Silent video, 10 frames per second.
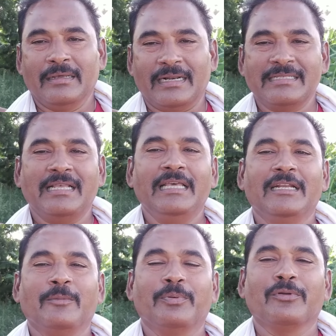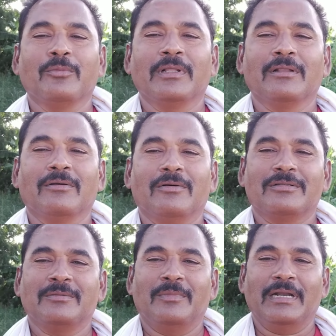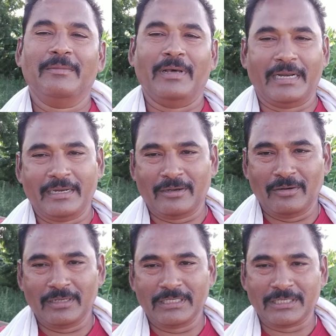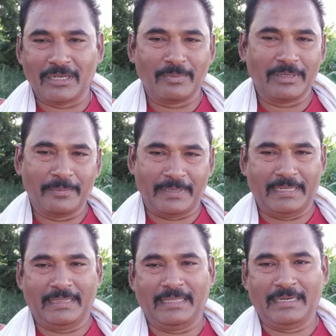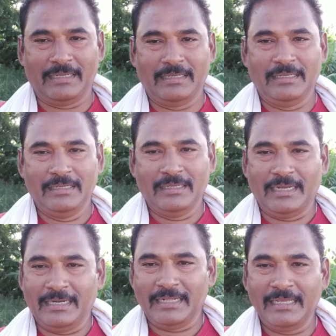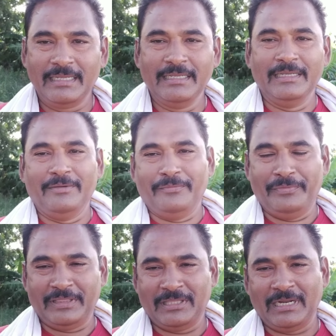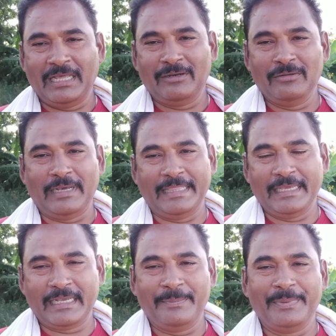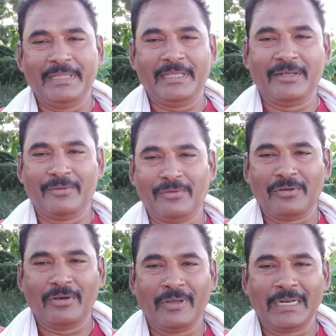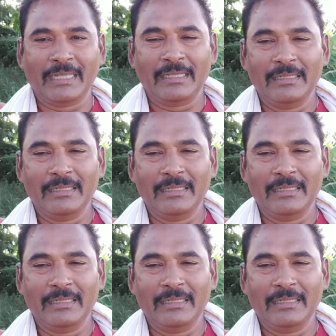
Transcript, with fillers: రసాయనిక పురుగు మందుల కోసం మళ్ళీ మార్కెట్లోకి షాపులకి పరిగెత్తాలి అంటే విత్తనాలు అదే కంపెనీ దగ్గర కొనుక్కోవాలా